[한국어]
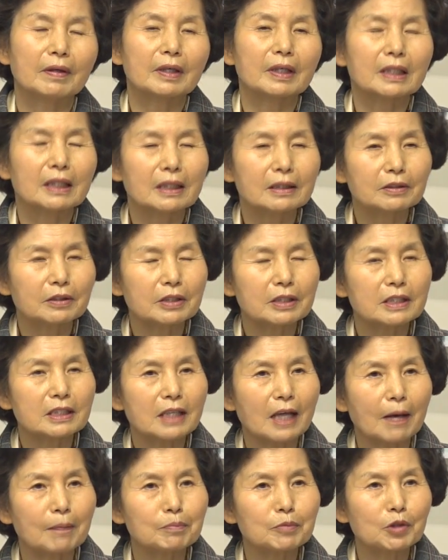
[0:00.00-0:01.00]
그래서 이
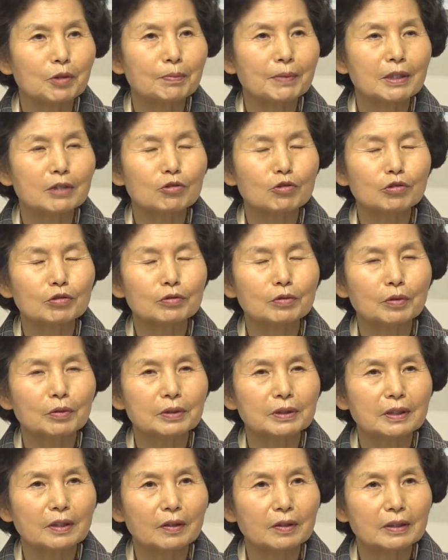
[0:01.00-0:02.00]
잡념에
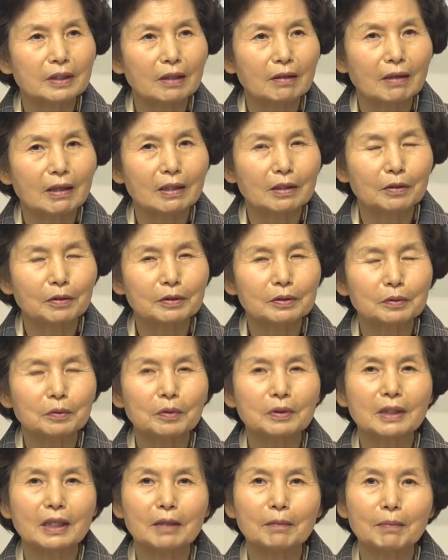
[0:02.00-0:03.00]
중독이 되어 있다고 하는 건
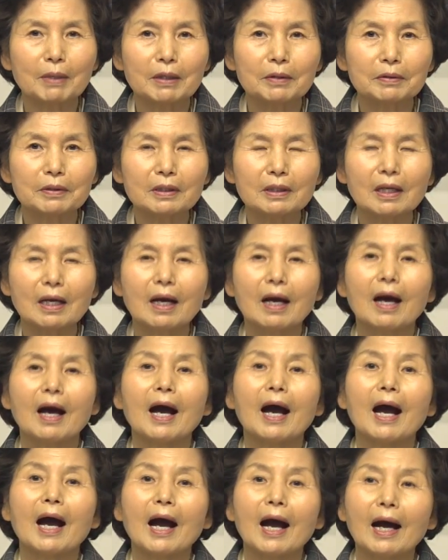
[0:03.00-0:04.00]
또 다른 말로는
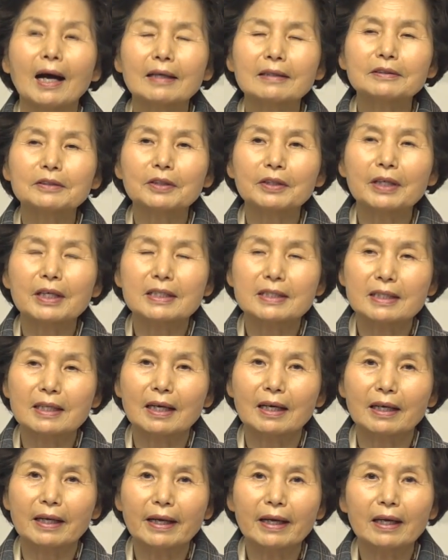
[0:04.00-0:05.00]
악령의
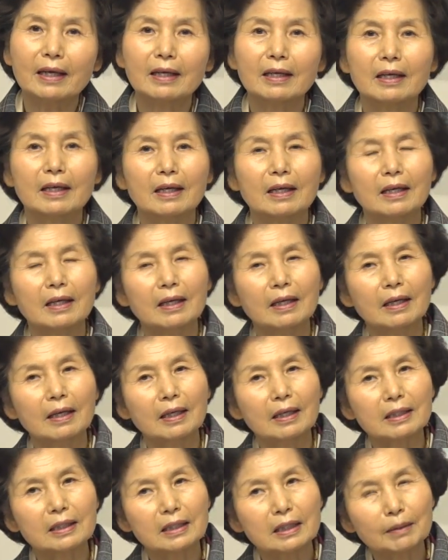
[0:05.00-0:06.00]
제안에
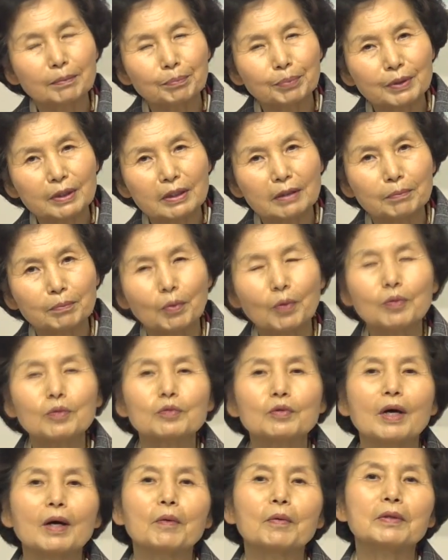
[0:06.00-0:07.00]
깊이
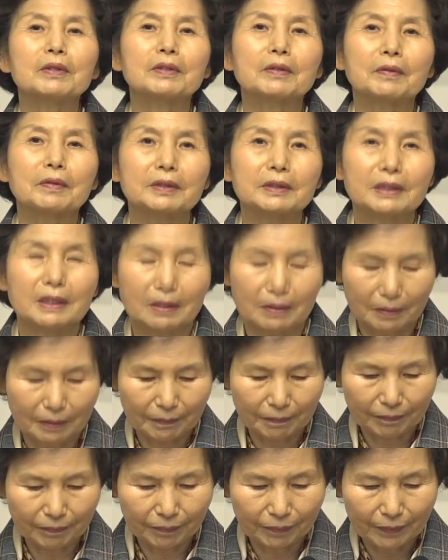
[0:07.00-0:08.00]
몰두하고 있는 것이에요.
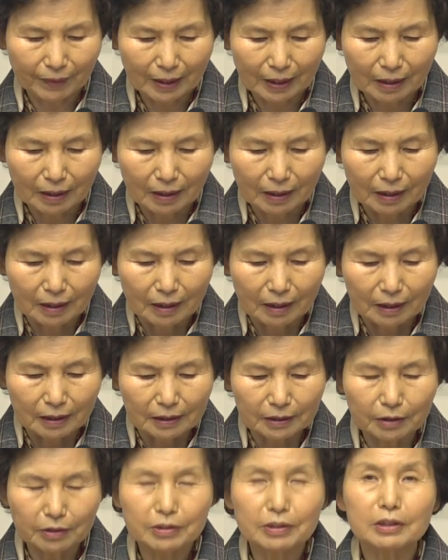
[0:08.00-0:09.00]

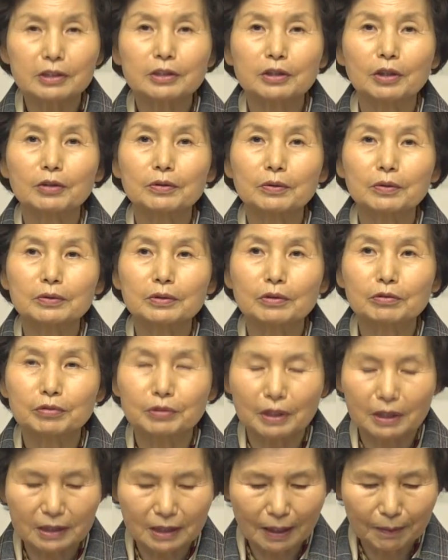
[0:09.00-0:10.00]
이것을 전도서
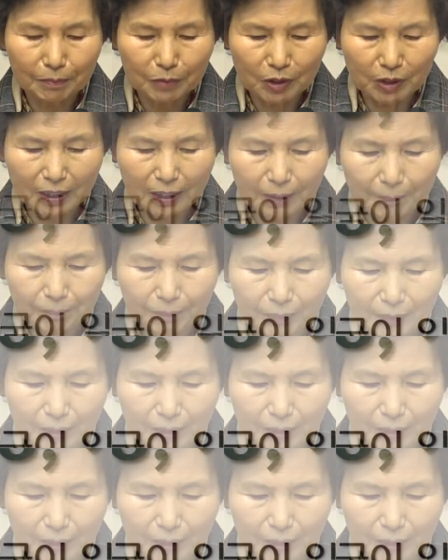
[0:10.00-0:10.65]
9장 3절에